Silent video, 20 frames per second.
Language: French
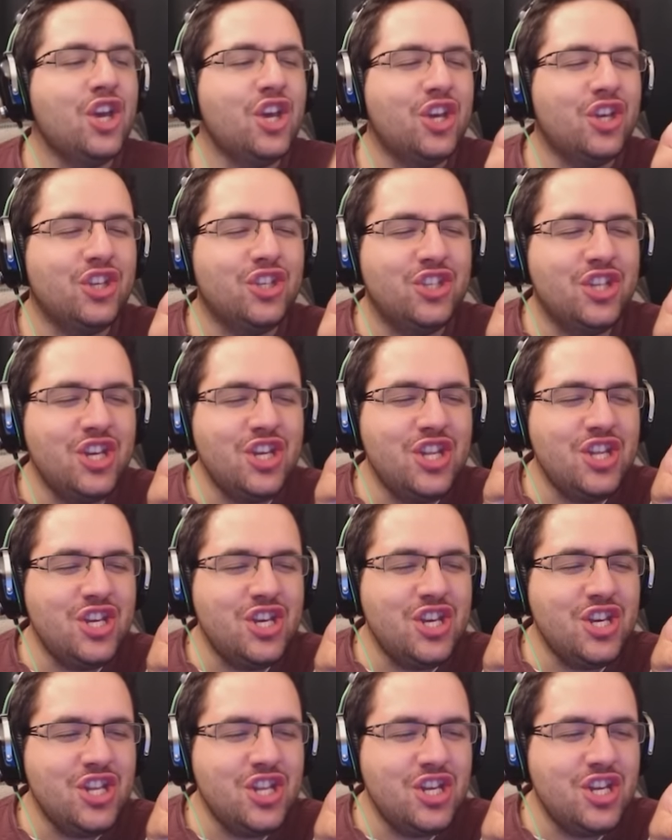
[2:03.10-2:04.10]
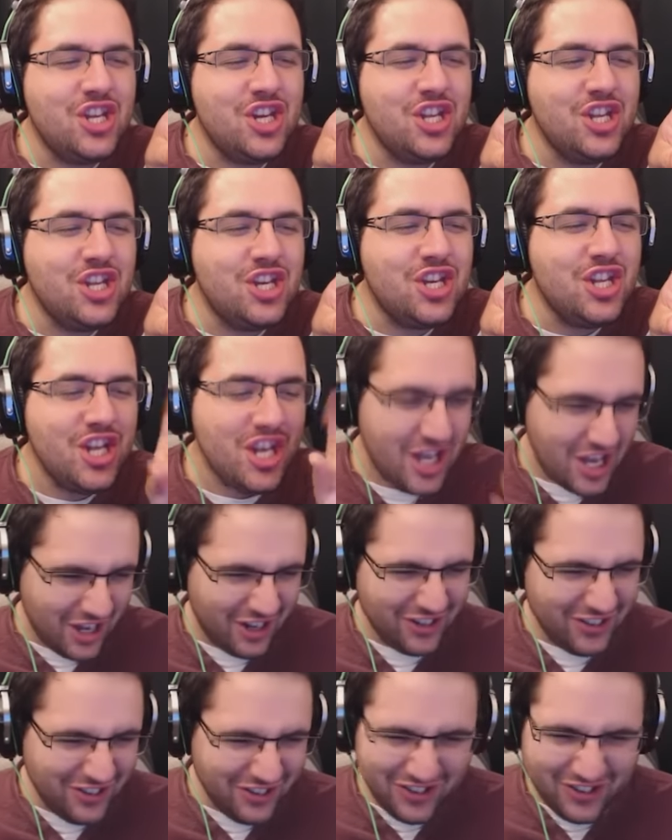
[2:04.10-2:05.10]
Guili,
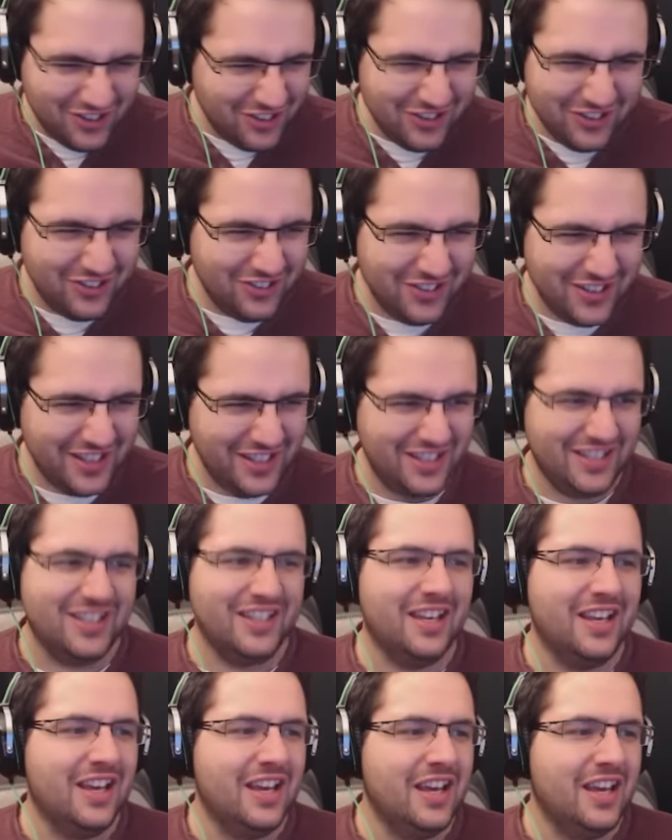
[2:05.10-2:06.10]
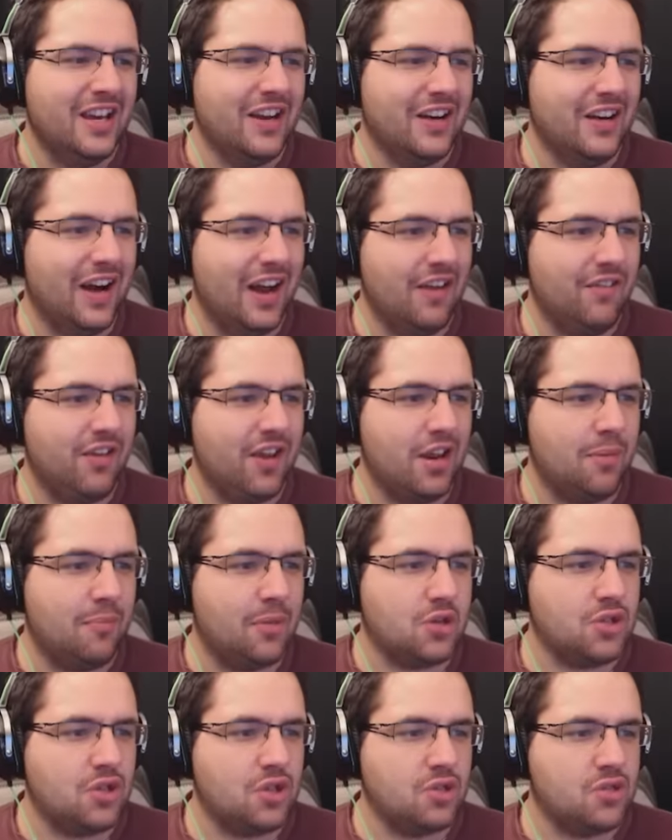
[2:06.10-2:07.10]
oui! Ouais, il fallait
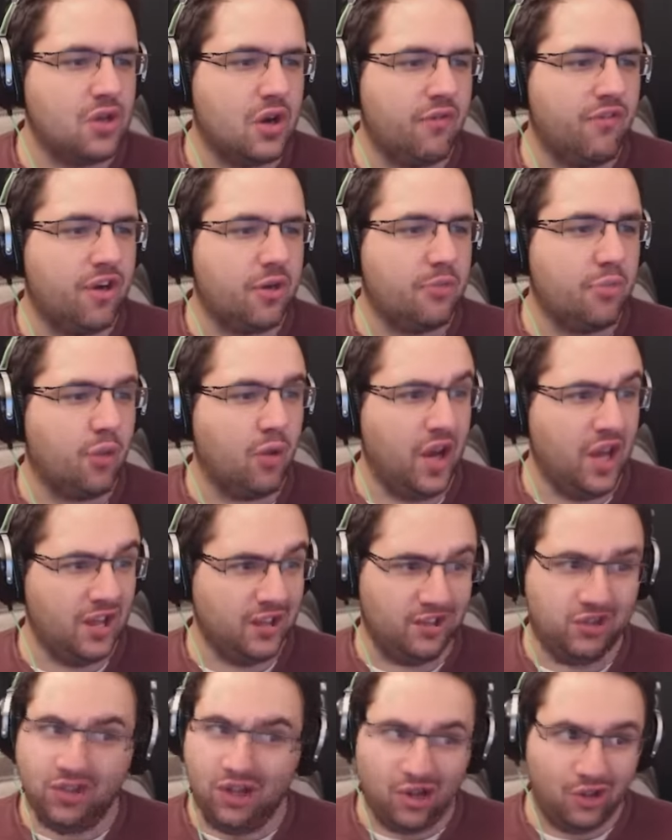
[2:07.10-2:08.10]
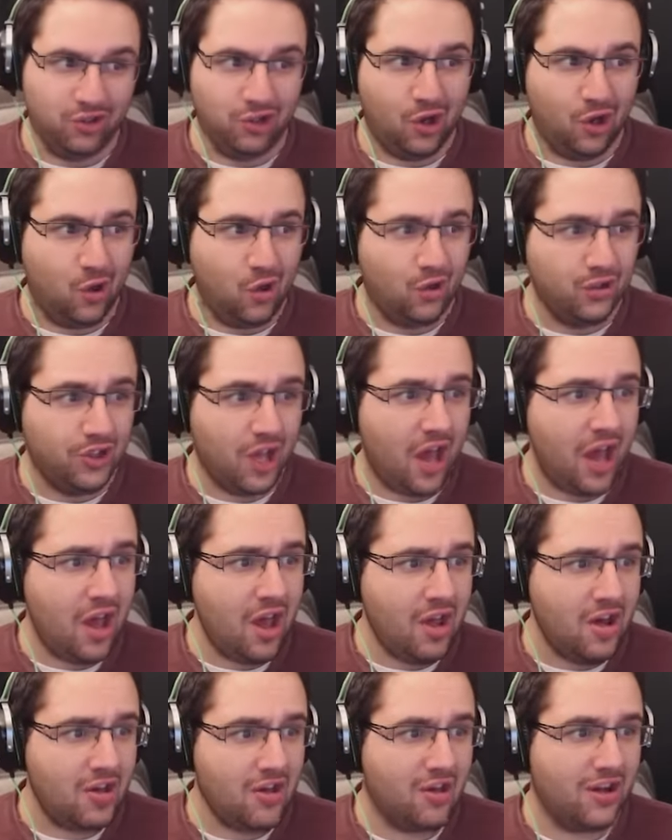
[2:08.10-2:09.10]
pas que je le tue en fait pour la dent de
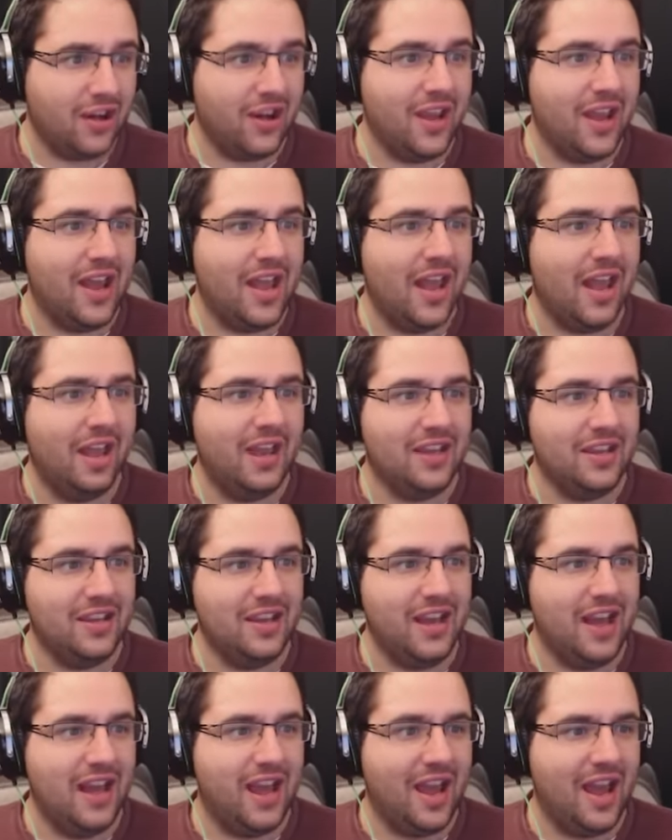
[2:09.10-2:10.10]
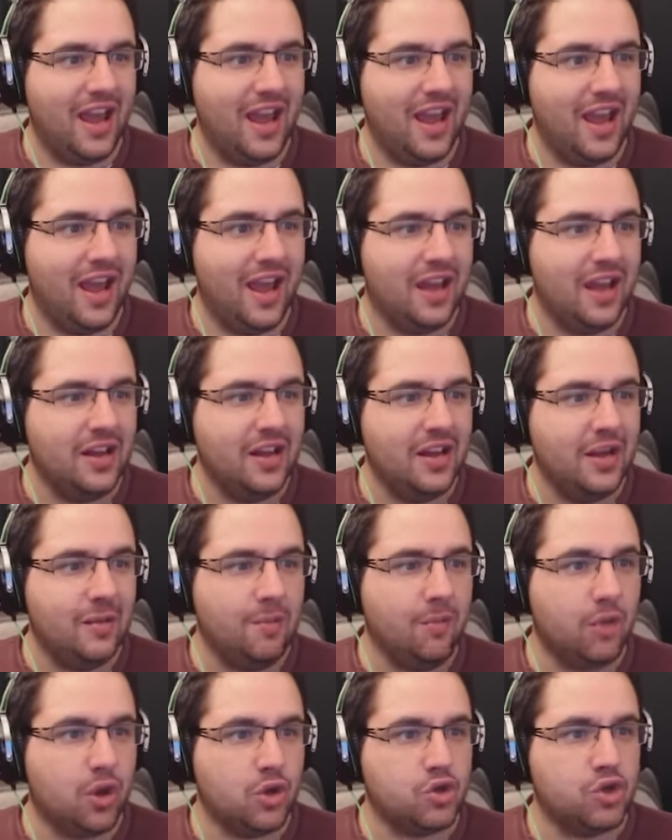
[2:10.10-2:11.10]
rôdeur! Hell yeah!
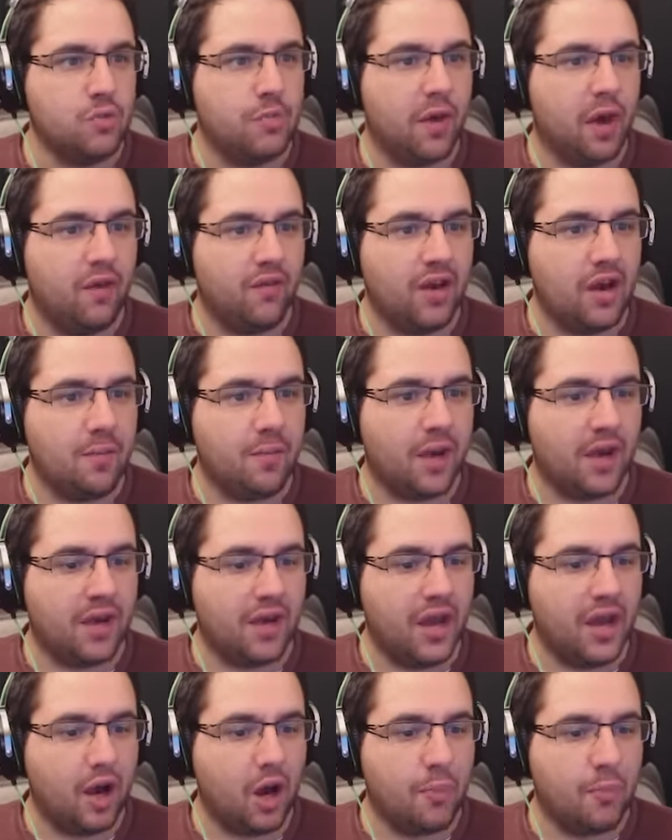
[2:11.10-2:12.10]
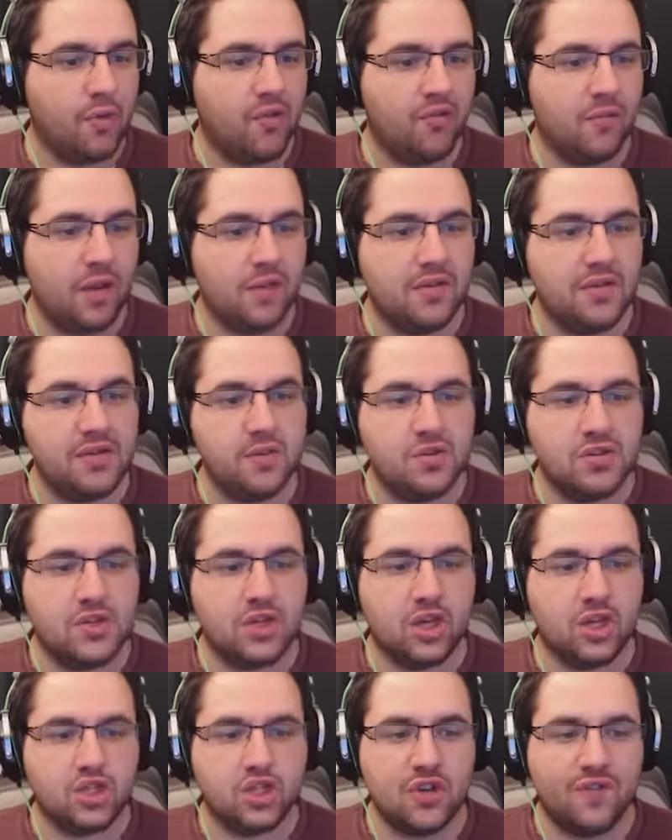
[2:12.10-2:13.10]
Bon, super, on va aller prendre l'air un peu. Vous m'avez dit
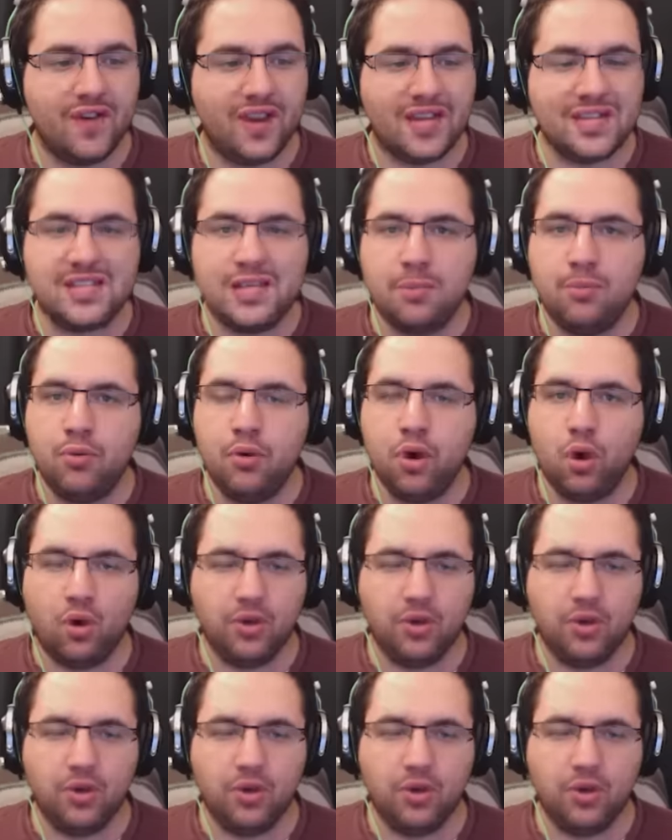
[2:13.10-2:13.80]
aussi que je devais rester plus